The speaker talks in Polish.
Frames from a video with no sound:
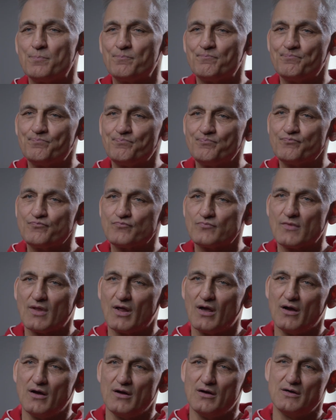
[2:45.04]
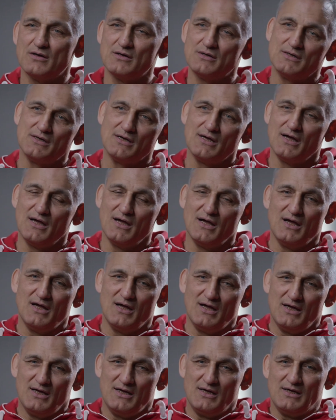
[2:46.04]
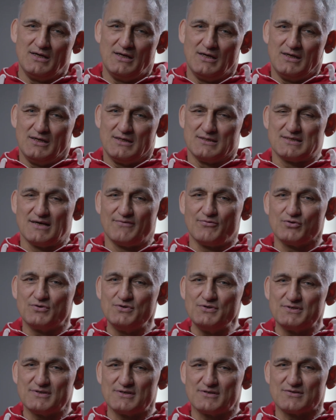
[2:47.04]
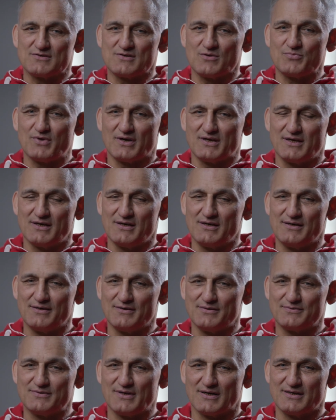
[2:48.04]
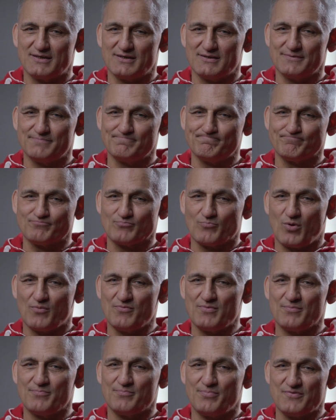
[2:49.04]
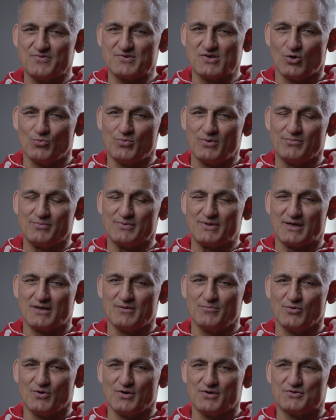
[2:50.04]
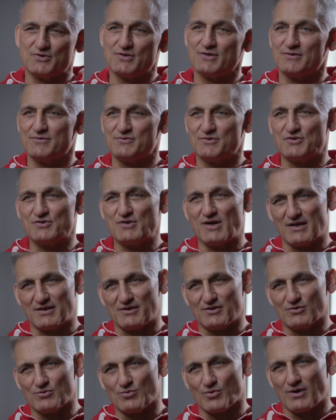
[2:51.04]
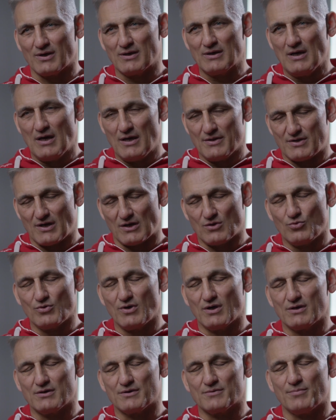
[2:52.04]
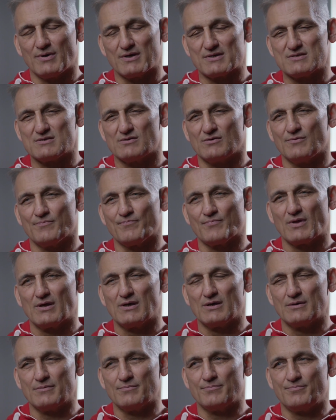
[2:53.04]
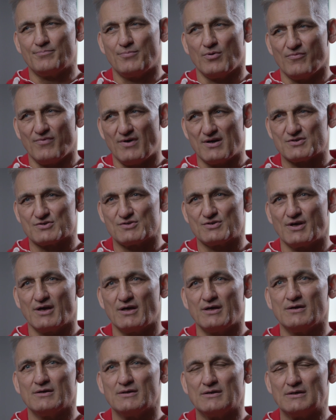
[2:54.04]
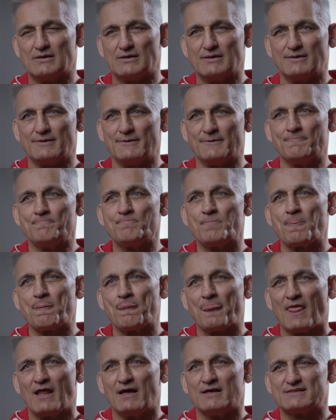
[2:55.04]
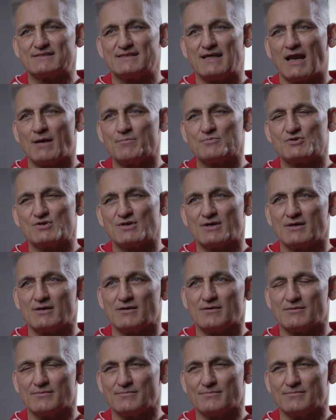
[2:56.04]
są zawodnicy? Zawodnicy to są takie, takie mm, powiem, powiedziałbym, takie moje dzie dzieciaki, które traktuję ich bardzo e, poważnie. E, staram się e,